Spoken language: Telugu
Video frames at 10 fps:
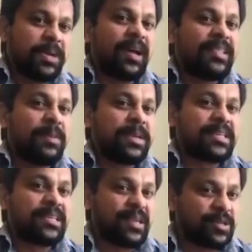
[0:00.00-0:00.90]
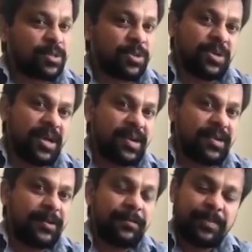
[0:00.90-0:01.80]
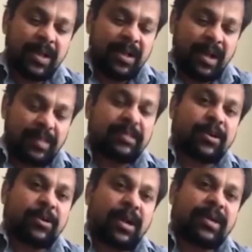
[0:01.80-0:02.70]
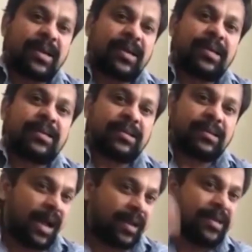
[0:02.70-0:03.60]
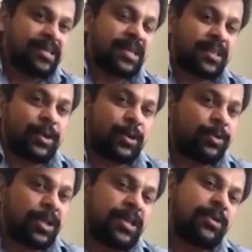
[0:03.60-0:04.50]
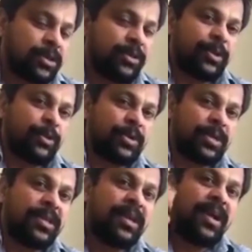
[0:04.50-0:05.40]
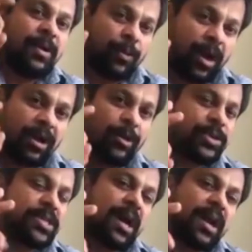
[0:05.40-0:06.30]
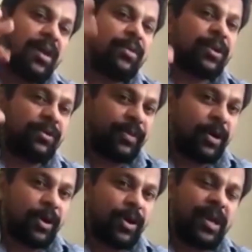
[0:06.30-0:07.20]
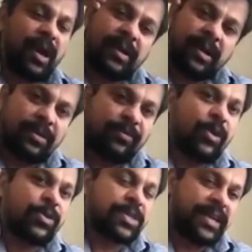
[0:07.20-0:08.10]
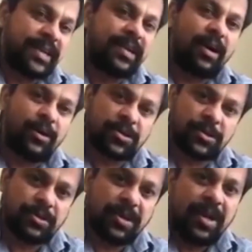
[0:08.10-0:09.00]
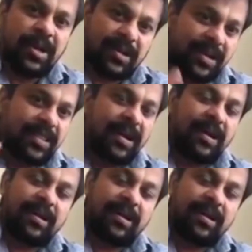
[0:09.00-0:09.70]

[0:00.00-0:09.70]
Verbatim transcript: మీకు అదే మెసేజ్ చేస్తూ ఉన్నానండి అందరూ అంటే నా రీచ్ ఎంతవరకు ఉంటుంది కొంతవరకు ఉంటుంది వాళ్ళలో చాలా వరకు ఫాలో అయ్యి ఆయన అన్ఫాలో చేయటం కావచ్చు లేదా